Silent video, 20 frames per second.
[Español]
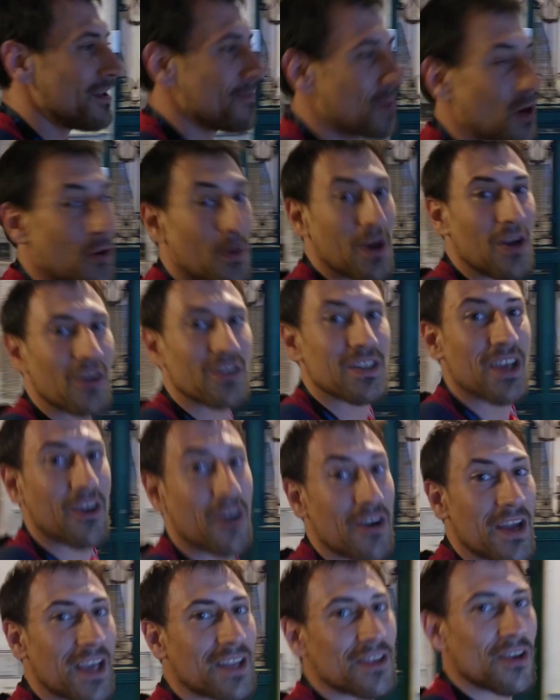Pero bueno, si
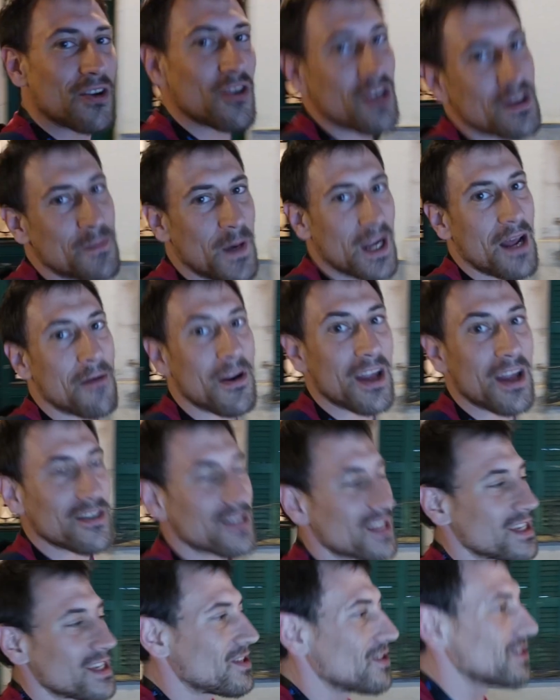conecto no es para
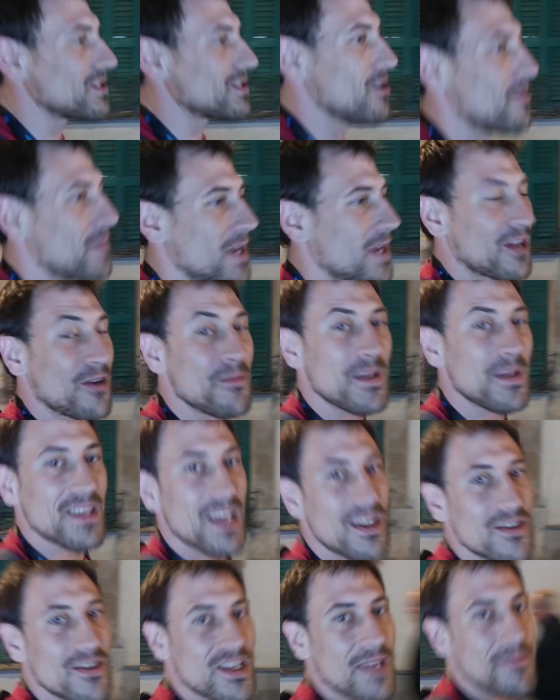hablaros de eso, sino para
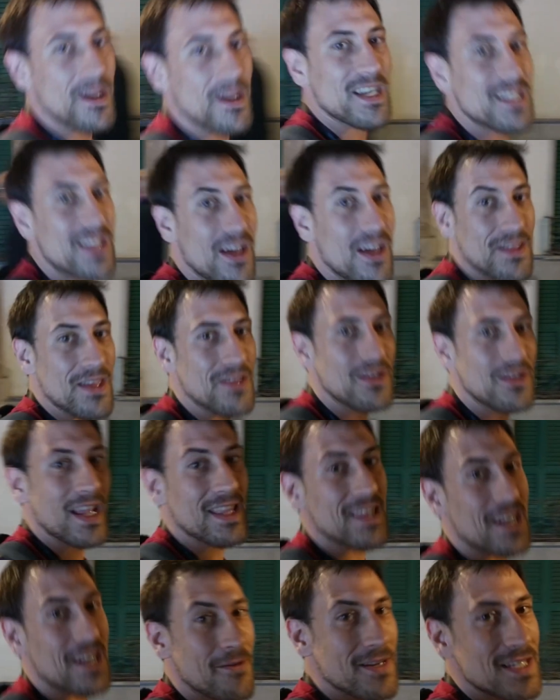comentaros que me han estado haciendo
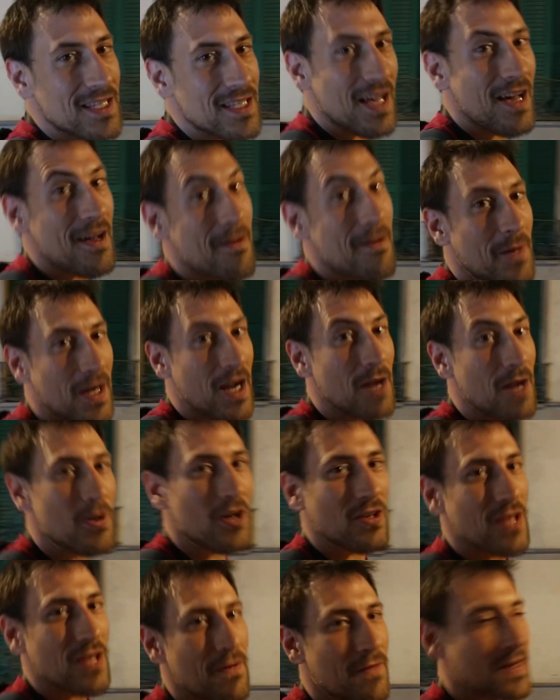la entrevista para el
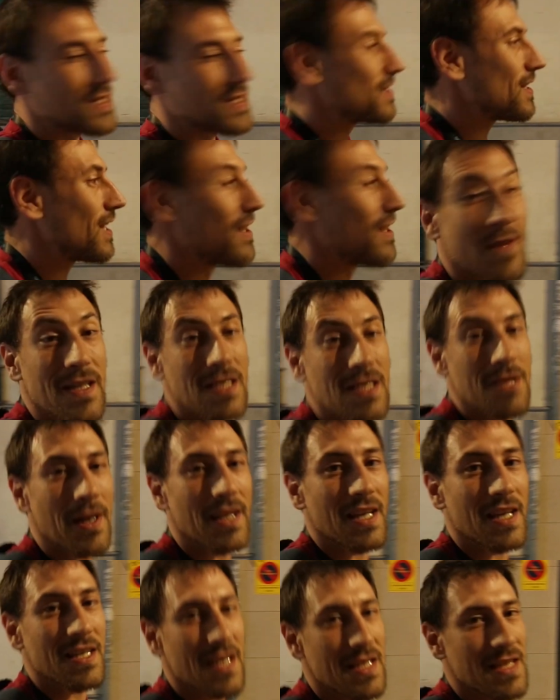blog del,
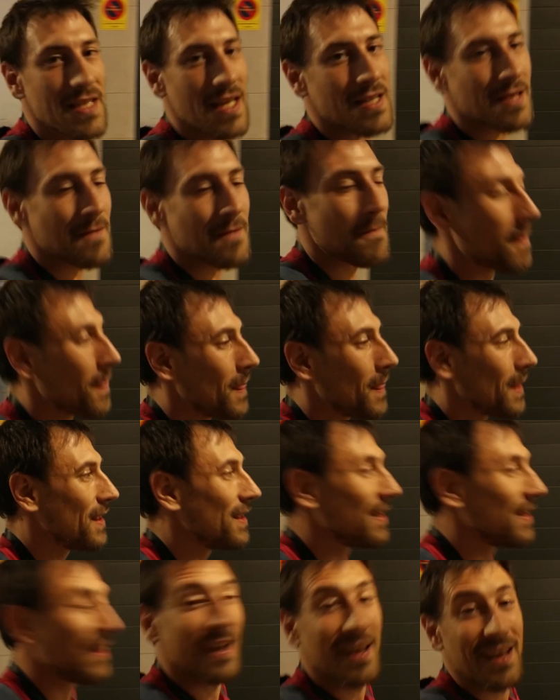Festival de Sitges.
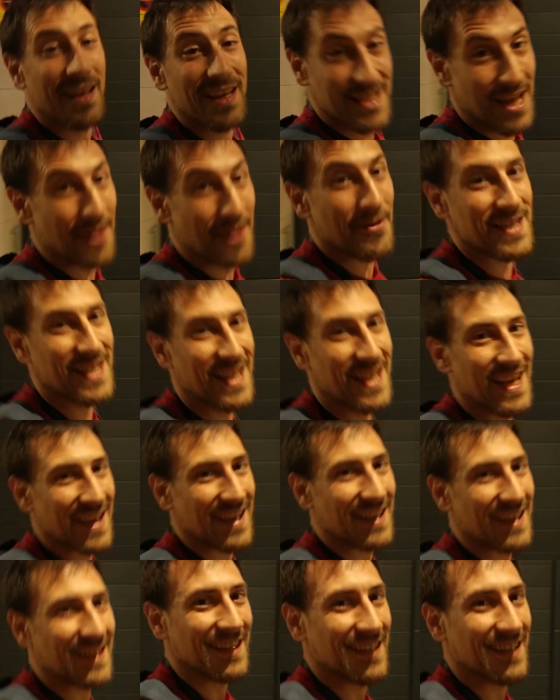¿Y sabéis qué?